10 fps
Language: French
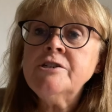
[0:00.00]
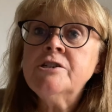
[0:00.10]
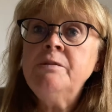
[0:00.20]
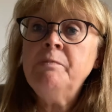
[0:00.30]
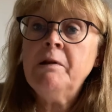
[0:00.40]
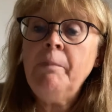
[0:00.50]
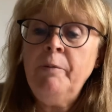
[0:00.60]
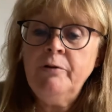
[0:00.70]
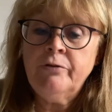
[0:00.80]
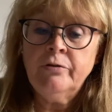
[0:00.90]
dip,
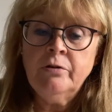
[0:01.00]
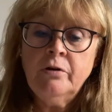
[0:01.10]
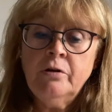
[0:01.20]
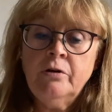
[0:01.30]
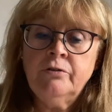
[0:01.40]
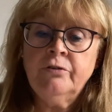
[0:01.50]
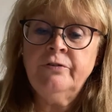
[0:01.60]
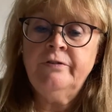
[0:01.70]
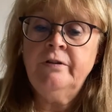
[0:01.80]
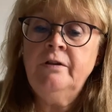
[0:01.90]
clapote,
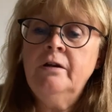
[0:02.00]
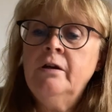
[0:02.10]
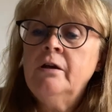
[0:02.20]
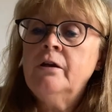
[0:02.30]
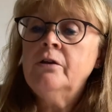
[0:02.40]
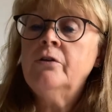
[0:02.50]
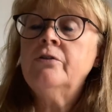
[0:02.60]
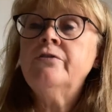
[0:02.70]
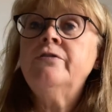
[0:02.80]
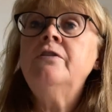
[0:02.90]
entendent-ils dans le
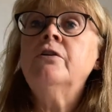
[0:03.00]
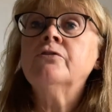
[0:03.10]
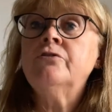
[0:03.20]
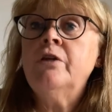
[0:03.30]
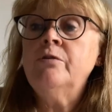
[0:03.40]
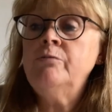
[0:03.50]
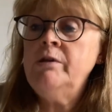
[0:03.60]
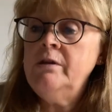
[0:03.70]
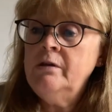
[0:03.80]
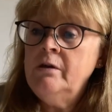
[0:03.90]
silence de la nuit.
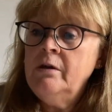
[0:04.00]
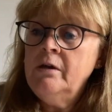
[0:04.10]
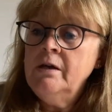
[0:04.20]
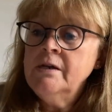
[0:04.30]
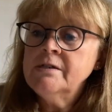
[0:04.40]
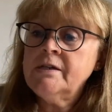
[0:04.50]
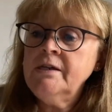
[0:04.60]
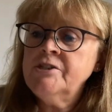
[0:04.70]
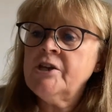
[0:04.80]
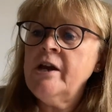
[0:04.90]

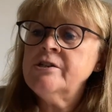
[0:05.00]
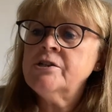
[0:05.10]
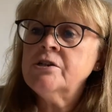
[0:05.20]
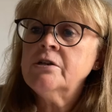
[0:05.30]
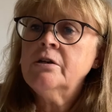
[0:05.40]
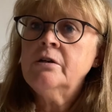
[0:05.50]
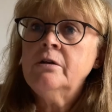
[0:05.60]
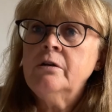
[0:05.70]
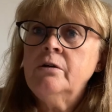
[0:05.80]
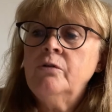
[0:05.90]
Scritch, scratch
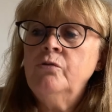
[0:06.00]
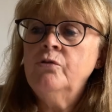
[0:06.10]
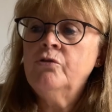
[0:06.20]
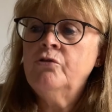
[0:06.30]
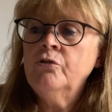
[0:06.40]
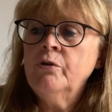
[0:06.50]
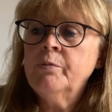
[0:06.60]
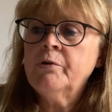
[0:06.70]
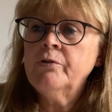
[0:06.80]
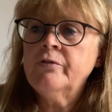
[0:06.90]
Une taupe
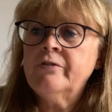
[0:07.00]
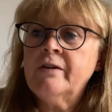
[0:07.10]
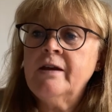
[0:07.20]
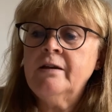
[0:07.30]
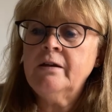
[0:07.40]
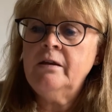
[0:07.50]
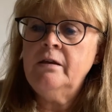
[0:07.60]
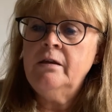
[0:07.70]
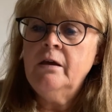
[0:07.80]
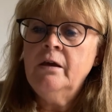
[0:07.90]
creuse sa
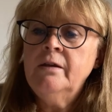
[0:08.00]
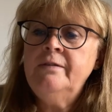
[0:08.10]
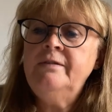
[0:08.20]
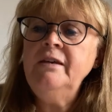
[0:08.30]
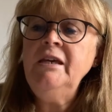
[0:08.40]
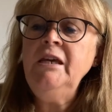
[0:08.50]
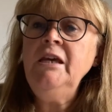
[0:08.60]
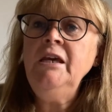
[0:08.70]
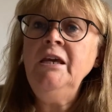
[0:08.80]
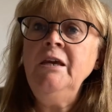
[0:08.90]
galerie.
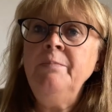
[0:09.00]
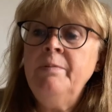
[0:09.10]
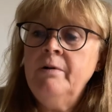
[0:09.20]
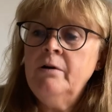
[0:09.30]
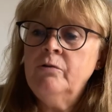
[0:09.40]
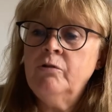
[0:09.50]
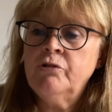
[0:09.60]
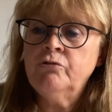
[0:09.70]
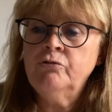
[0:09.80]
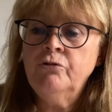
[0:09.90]
Dip
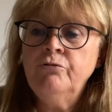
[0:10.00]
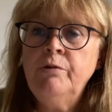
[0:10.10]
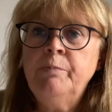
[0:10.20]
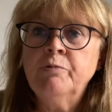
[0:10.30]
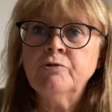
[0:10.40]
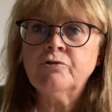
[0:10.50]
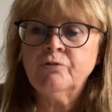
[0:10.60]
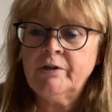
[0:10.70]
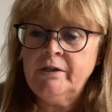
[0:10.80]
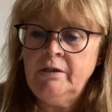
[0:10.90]
L'oiseau de nuit pousse son
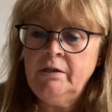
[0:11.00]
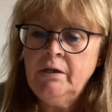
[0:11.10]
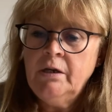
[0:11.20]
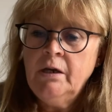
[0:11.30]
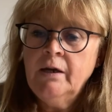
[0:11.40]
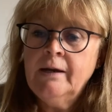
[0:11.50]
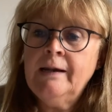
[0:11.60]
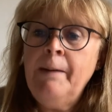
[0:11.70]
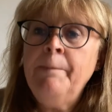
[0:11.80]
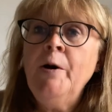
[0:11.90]
cri.
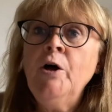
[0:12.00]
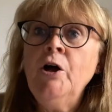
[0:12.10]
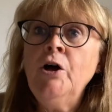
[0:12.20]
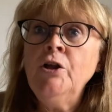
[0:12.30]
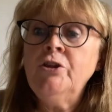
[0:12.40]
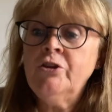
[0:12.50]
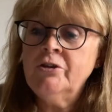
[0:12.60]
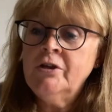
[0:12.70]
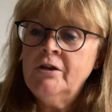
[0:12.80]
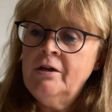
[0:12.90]
Clapote
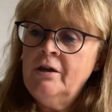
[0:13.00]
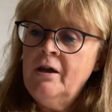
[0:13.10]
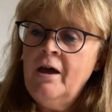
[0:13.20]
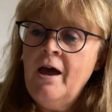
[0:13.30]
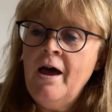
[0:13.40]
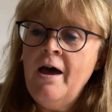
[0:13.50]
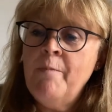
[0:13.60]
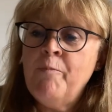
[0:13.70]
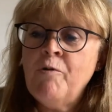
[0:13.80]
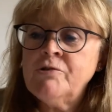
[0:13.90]
Un
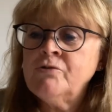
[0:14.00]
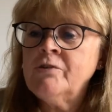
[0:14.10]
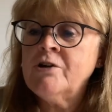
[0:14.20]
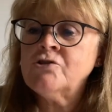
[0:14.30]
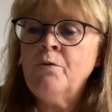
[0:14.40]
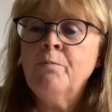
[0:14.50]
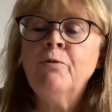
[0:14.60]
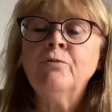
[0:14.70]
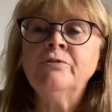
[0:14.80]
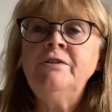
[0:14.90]
poisson d'argent
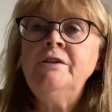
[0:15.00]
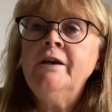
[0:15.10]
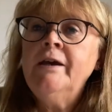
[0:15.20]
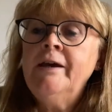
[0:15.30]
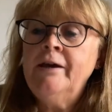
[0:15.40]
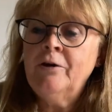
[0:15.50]
bondit et